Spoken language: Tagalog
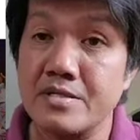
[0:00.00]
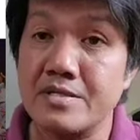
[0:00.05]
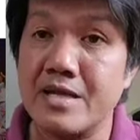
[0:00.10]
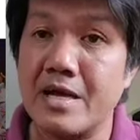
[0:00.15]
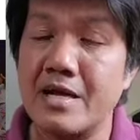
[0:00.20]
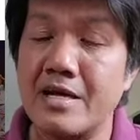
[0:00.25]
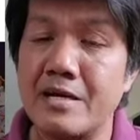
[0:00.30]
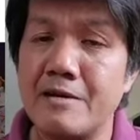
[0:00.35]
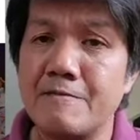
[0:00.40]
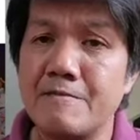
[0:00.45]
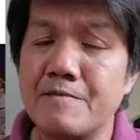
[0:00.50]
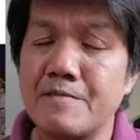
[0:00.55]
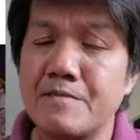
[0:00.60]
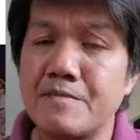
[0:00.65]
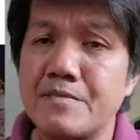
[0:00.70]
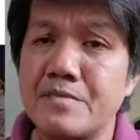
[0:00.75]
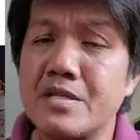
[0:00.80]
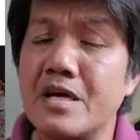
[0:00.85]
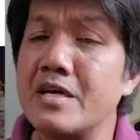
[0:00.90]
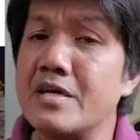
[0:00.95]
Dahil
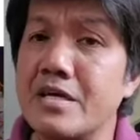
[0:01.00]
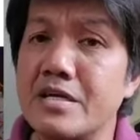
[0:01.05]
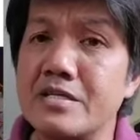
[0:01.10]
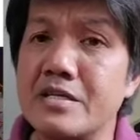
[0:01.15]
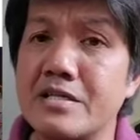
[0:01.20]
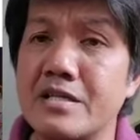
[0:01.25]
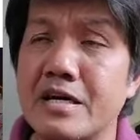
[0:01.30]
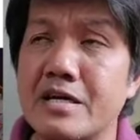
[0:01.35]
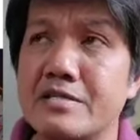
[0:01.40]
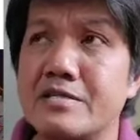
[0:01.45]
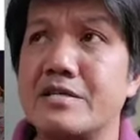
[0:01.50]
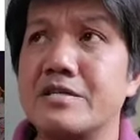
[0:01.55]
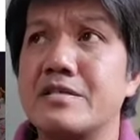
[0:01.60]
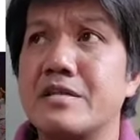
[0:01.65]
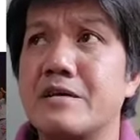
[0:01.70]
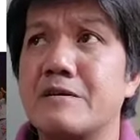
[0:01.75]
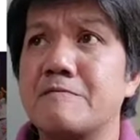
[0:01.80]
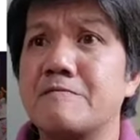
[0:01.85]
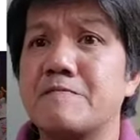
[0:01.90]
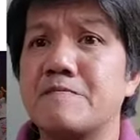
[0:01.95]
nakikita
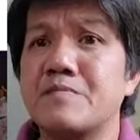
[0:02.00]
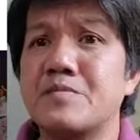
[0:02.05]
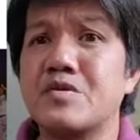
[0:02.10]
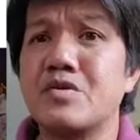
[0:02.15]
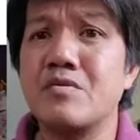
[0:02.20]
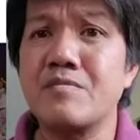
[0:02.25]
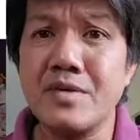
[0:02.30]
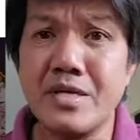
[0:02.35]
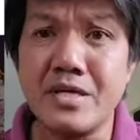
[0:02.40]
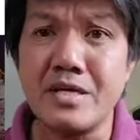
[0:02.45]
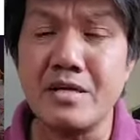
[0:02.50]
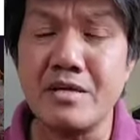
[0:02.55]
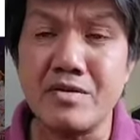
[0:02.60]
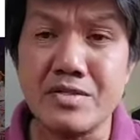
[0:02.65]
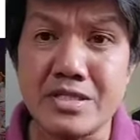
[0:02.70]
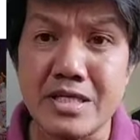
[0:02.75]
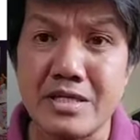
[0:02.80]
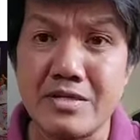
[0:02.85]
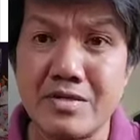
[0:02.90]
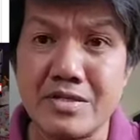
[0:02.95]
natin na
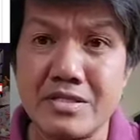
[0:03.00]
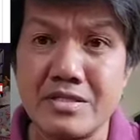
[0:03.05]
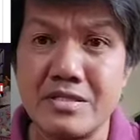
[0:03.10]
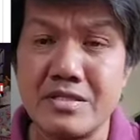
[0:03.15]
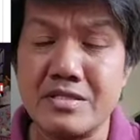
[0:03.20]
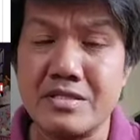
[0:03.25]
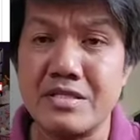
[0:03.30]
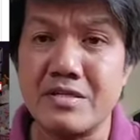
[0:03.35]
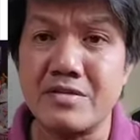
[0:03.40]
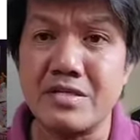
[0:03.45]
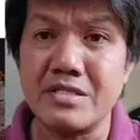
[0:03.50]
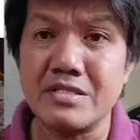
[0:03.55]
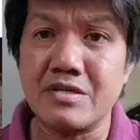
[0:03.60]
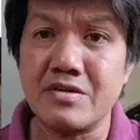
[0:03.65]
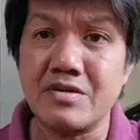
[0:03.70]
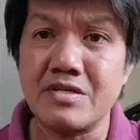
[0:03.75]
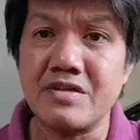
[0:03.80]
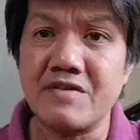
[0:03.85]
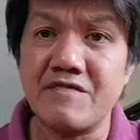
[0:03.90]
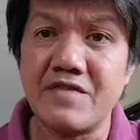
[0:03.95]
kumikilos ano, si, si
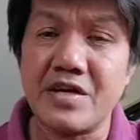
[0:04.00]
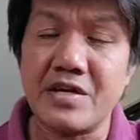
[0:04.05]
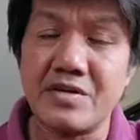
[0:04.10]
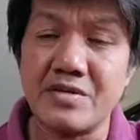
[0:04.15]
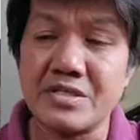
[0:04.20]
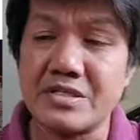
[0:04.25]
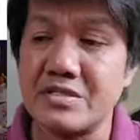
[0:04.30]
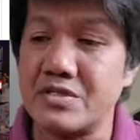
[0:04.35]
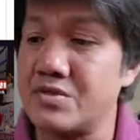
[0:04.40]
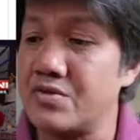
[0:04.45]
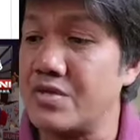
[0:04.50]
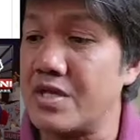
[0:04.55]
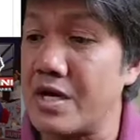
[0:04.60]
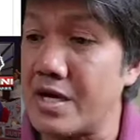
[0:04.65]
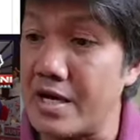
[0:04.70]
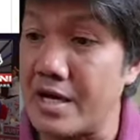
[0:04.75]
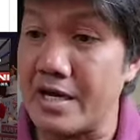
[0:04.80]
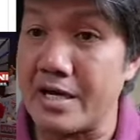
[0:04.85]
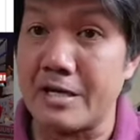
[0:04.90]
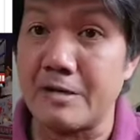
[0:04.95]
Riza Ontiveros. Yun na
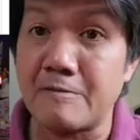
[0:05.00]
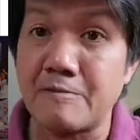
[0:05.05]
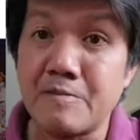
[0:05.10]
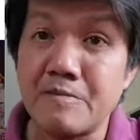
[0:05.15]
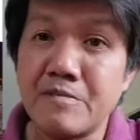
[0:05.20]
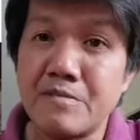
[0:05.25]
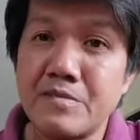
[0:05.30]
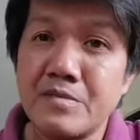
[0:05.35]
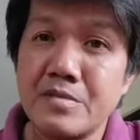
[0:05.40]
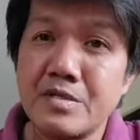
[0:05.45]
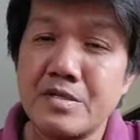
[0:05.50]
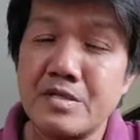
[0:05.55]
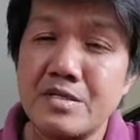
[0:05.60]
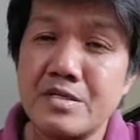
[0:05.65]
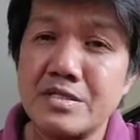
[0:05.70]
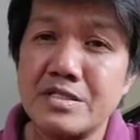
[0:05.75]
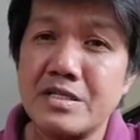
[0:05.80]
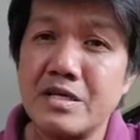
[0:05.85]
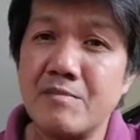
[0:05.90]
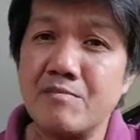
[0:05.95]
nga eh.
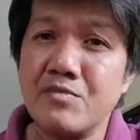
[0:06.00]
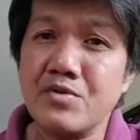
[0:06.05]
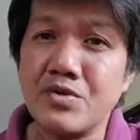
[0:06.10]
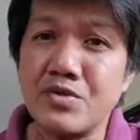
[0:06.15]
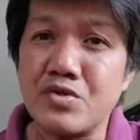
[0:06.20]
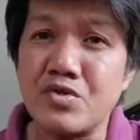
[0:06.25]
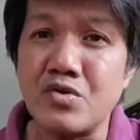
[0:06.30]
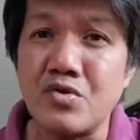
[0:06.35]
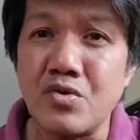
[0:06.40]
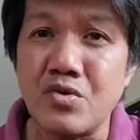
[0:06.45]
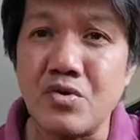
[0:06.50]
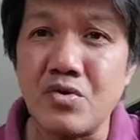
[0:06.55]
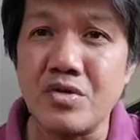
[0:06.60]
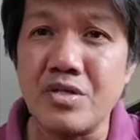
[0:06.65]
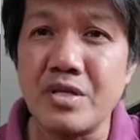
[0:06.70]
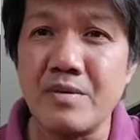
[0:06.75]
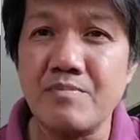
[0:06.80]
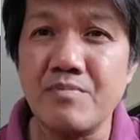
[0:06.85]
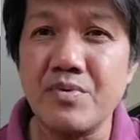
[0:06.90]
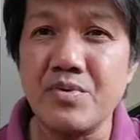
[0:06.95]
Sa mundo
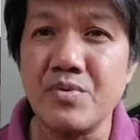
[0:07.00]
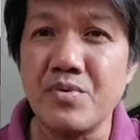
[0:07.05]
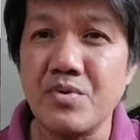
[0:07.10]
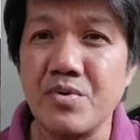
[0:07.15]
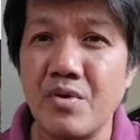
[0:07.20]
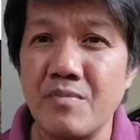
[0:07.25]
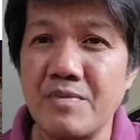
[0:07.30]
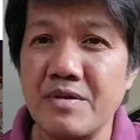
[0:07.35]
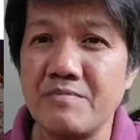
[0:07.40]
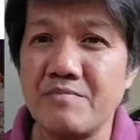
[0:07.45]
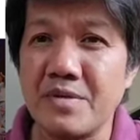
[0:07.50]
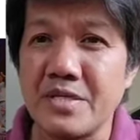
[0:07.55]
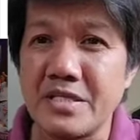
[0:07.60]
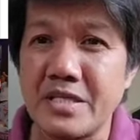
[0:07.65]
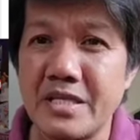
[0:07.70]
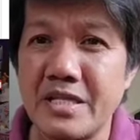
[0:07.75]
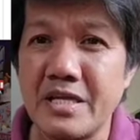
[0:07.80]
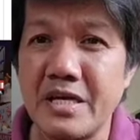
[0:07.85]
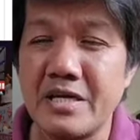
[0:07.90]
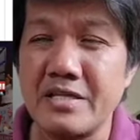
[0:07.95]
na puro Robin
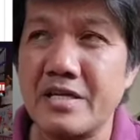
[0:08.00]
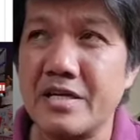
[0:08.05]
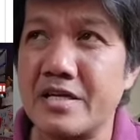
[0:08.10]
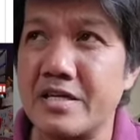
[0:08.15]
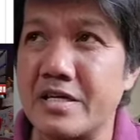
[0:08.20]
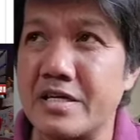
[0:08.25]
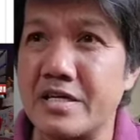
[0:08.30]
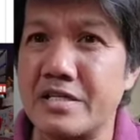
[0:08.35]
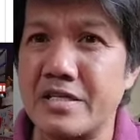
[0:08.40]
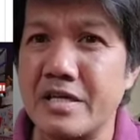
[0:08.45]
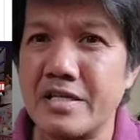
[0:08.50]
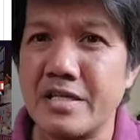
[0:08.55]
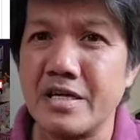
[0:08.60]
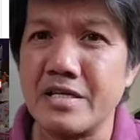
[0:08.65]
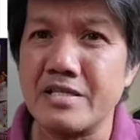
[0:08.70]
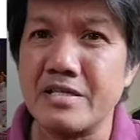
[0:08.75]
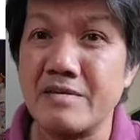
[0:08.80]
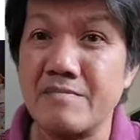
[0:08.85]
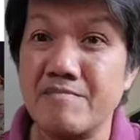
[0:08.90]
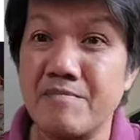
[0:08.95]
Padilla ang nakikita
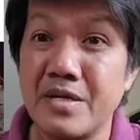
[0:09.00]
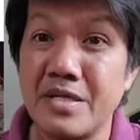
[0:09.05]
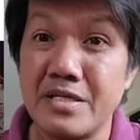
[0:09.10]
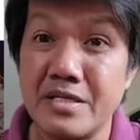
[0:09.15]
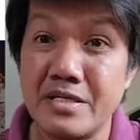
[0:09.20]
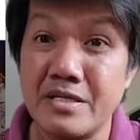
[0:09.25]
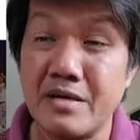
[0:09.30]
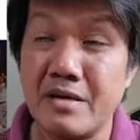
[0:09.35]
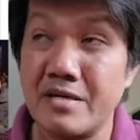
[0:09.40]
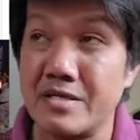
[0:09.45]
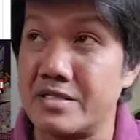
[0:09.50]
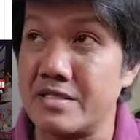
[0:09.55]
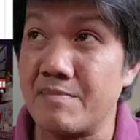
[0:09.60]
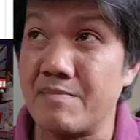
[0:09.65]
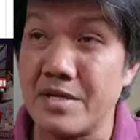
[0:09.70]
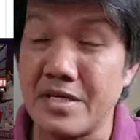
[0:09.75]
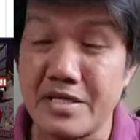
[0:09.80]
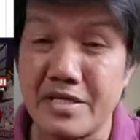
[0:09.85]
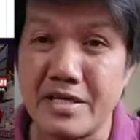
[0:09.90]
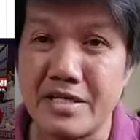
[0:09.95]
natin pali,
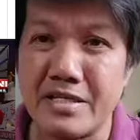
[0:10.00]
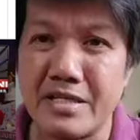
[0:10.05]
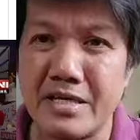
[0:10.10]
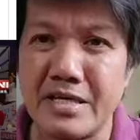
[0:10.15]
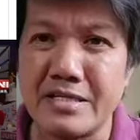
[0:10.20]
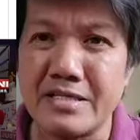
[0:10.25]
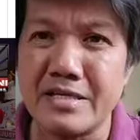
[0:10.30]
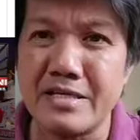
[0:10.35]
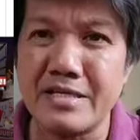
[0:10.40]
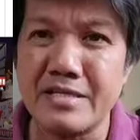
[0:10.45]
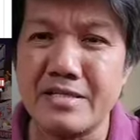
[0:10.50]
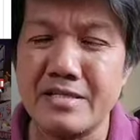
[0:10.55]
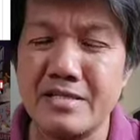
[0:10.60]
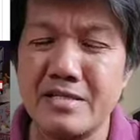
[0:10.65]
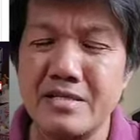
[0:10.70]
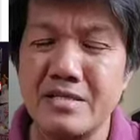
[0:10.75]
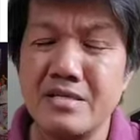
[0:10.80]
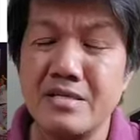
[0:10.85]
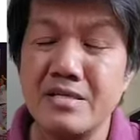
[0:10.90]
sa paligid natin,